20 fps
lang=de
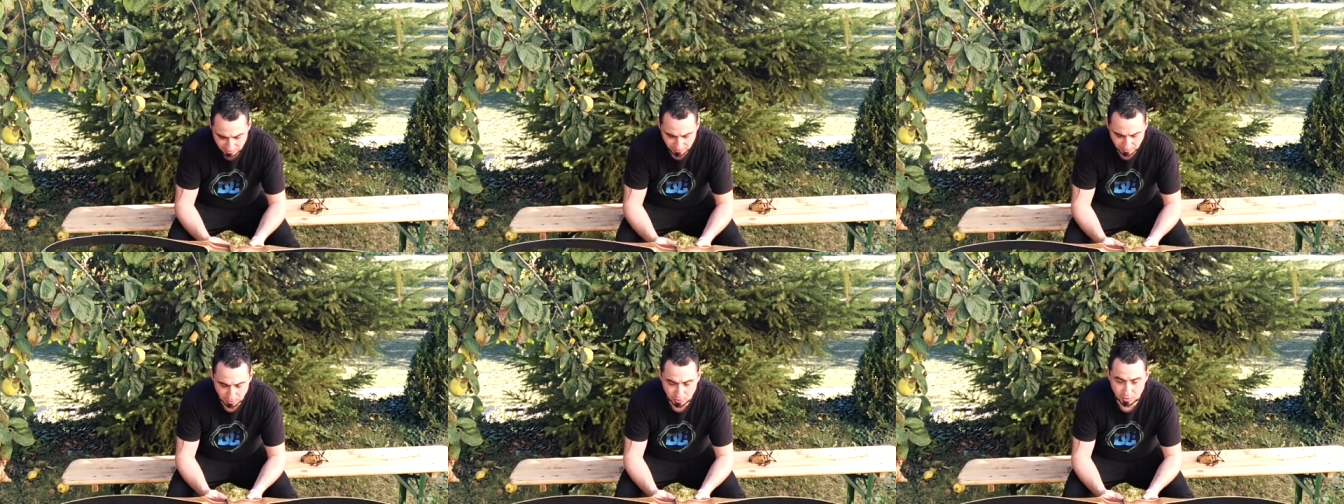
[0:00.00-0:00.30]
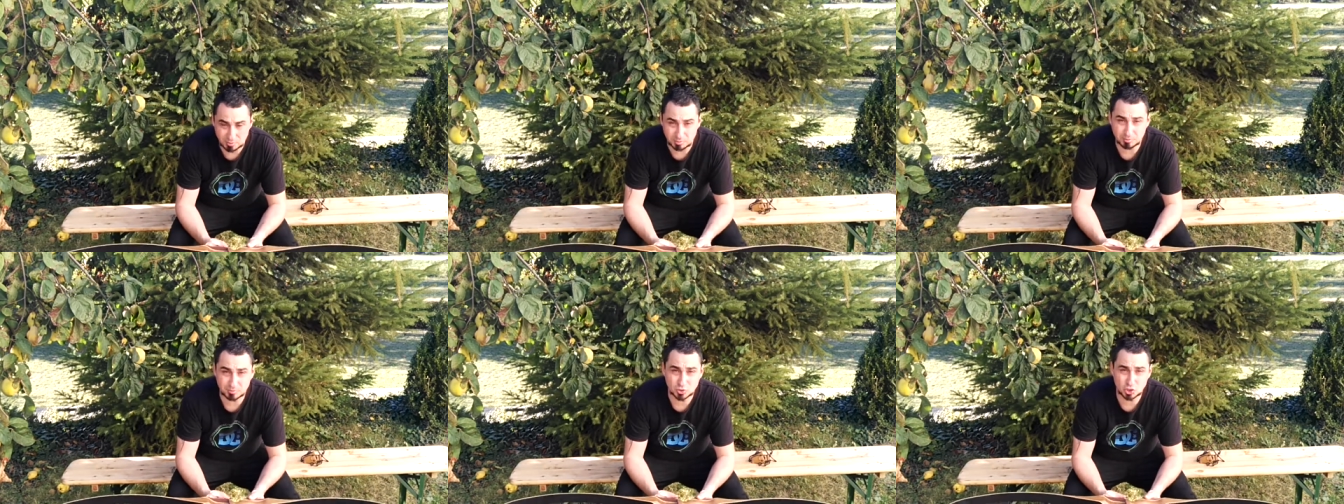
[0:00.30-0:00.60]

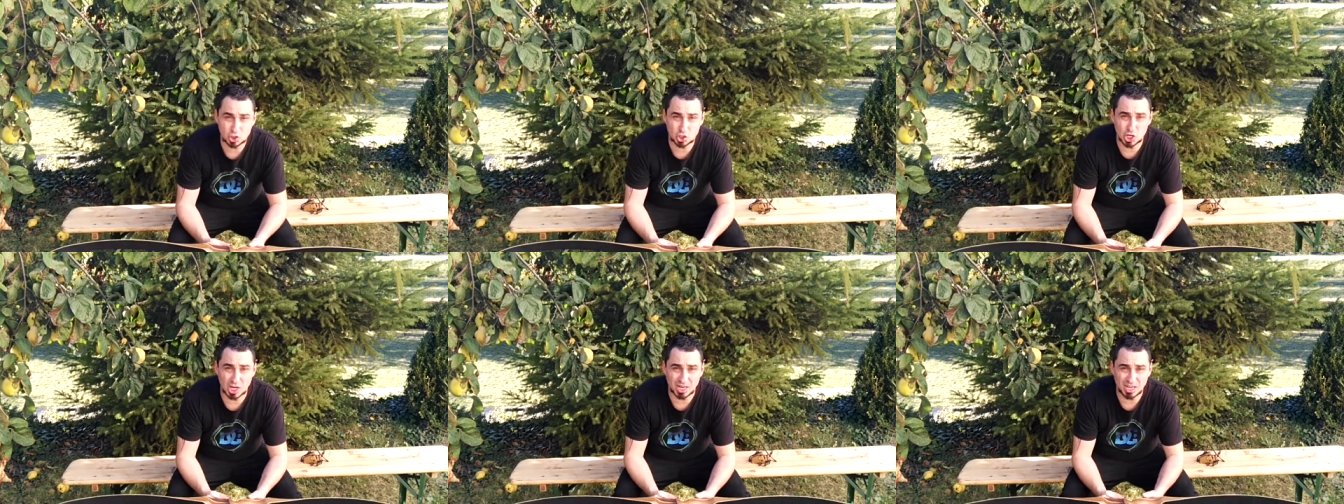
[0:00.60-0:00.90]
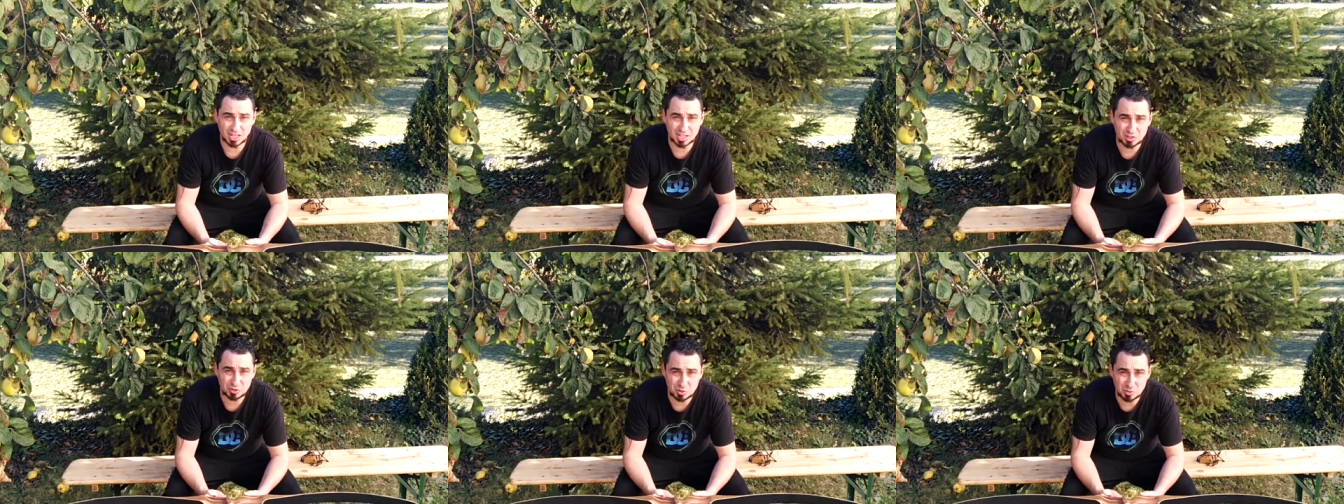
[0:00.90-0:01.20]
vom
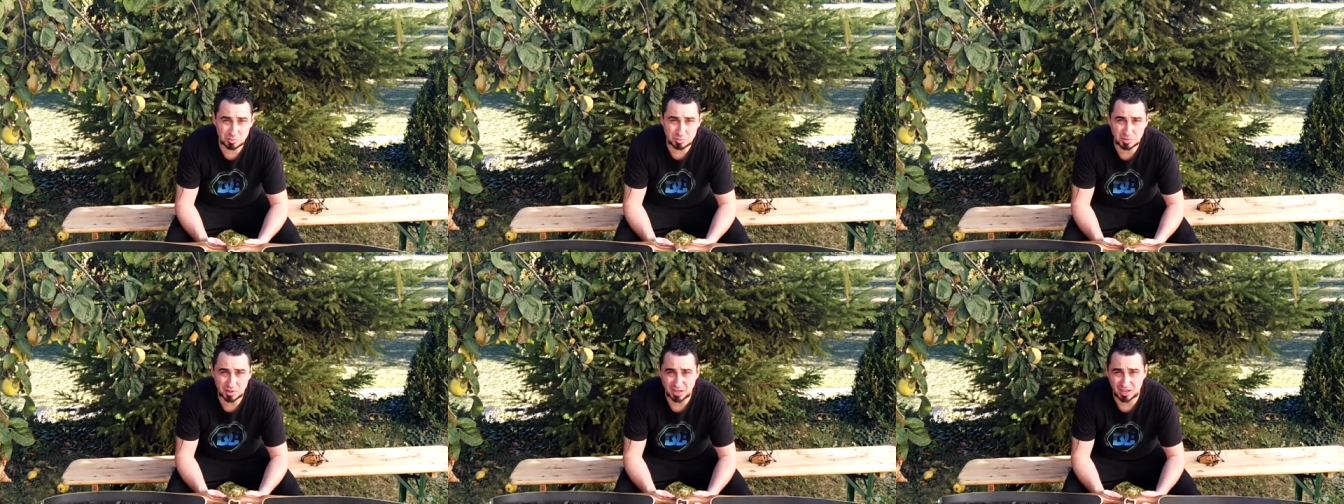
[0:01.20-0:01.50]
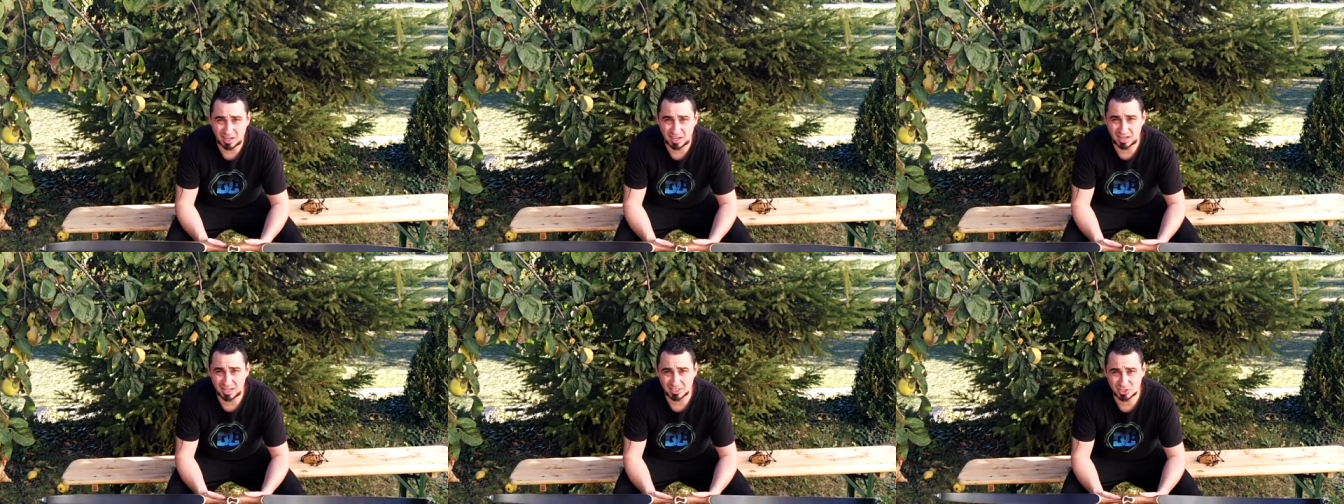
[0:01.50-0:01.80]
Chacalope
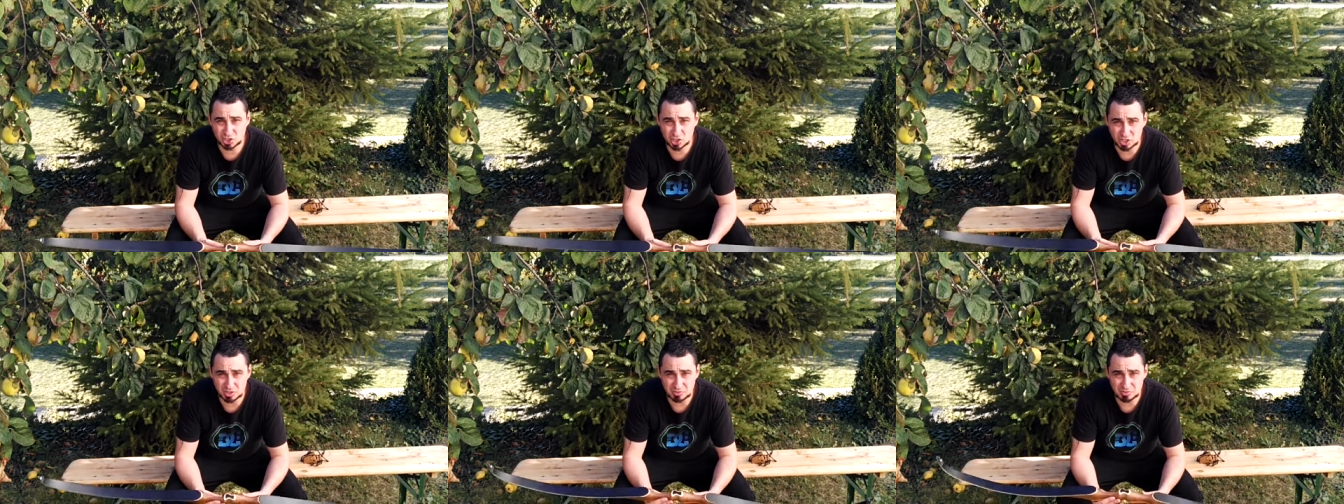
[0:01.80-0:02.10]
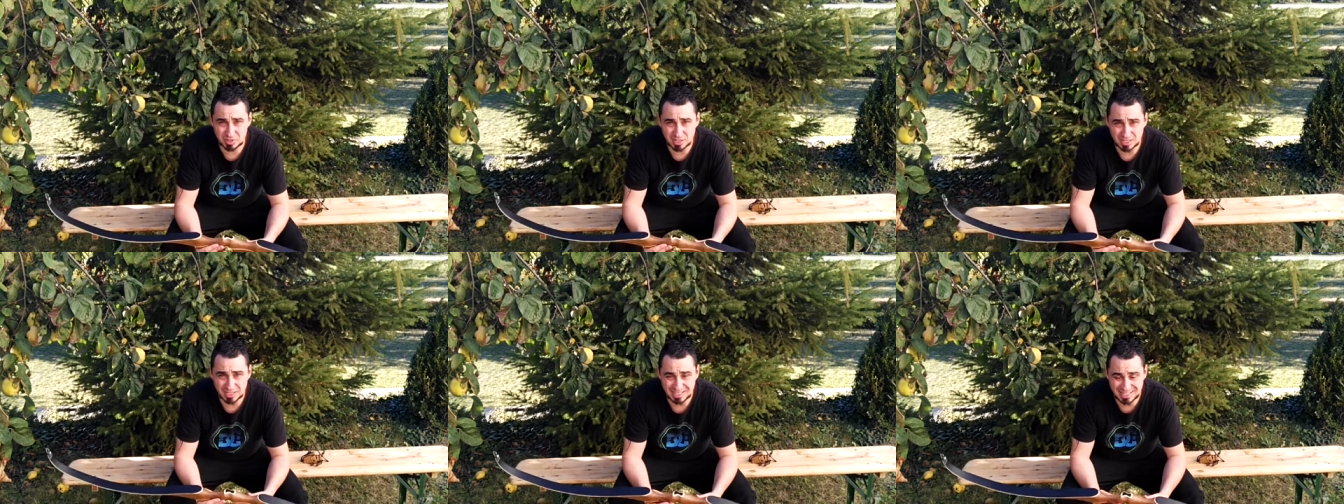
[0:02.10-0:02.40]

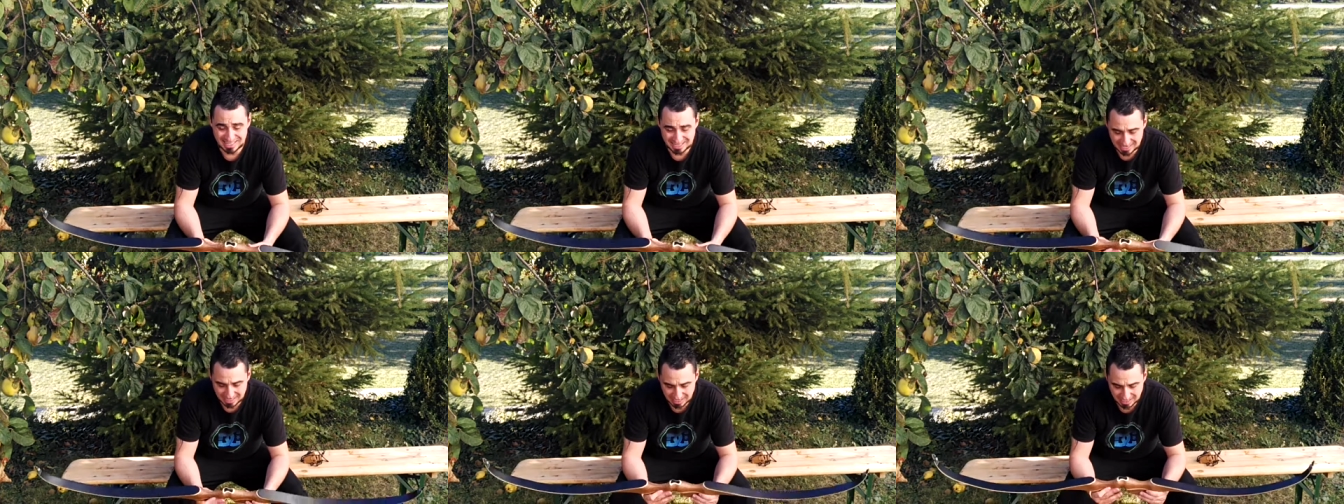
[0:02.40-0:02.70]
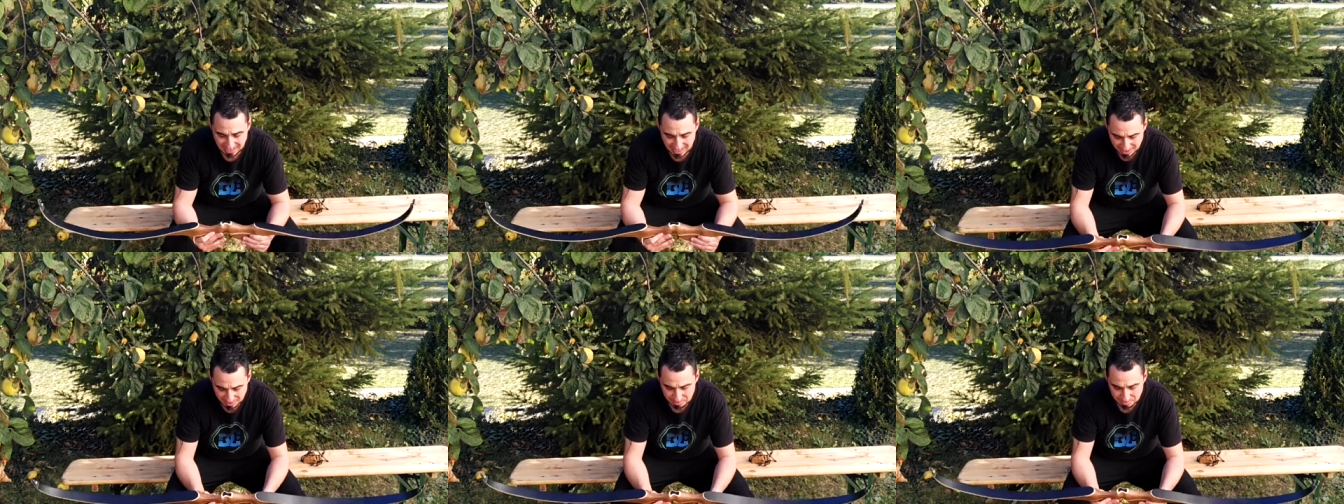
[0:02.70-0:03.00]
Archery
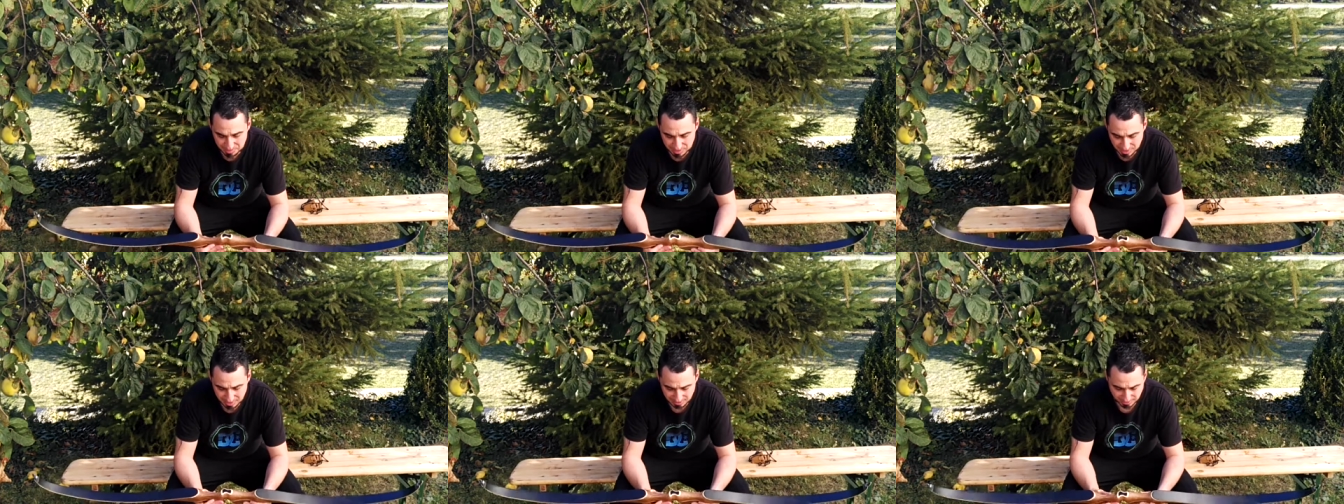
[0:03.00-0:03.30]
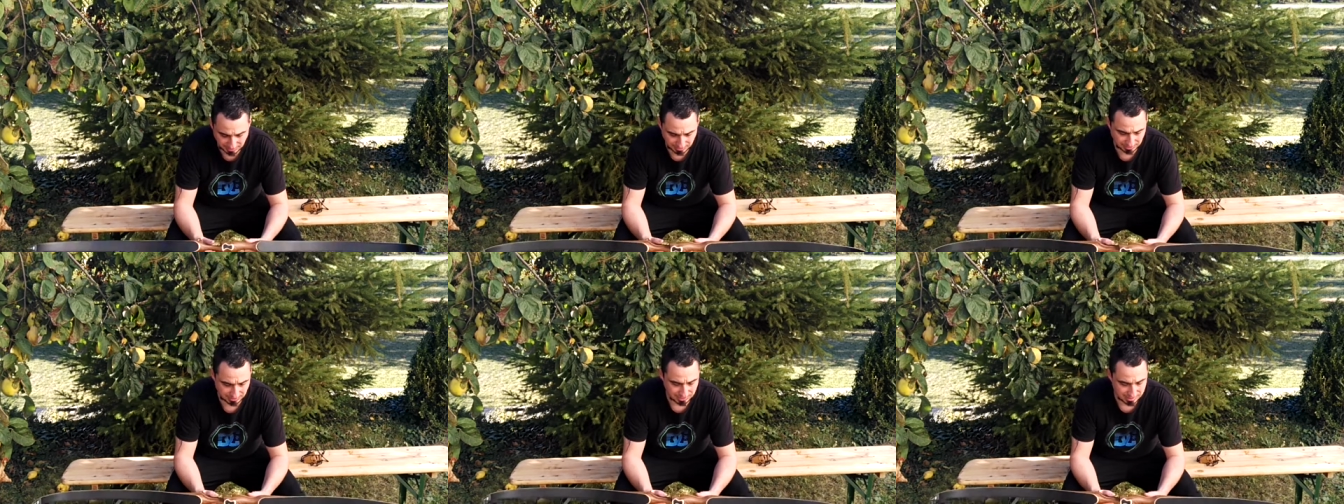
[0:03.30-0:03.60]
Amber.